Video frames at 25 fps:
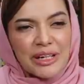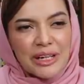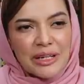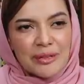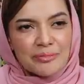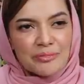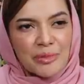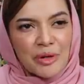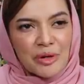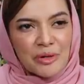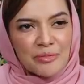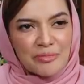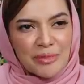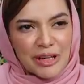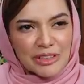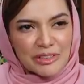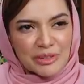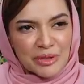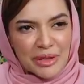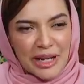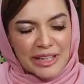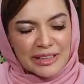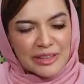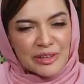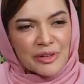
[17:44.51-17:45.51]
belum masuk
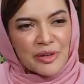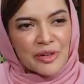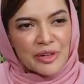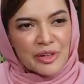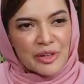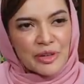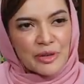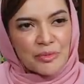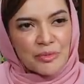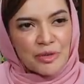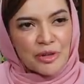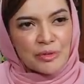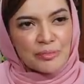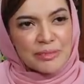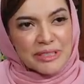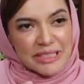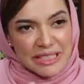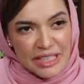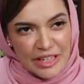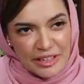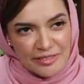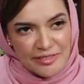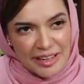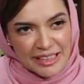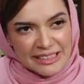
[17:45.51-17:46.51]
kategori umur bisa
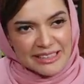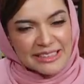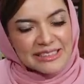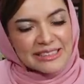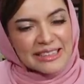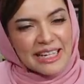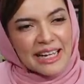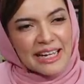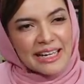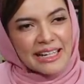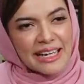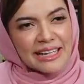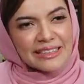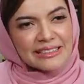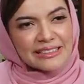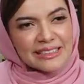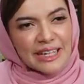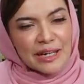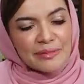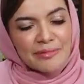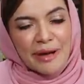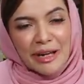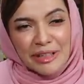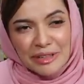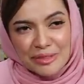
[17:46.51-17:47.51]
divaksin sekalian
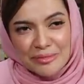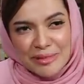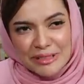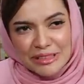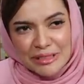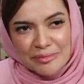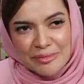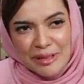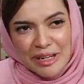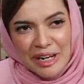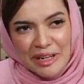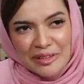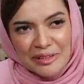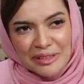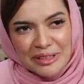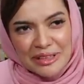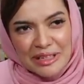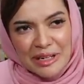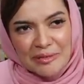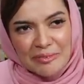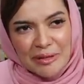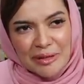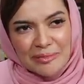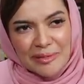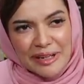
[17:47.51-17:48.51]
skema itu masih berlaku
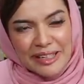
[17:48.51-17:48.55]
tidak Pak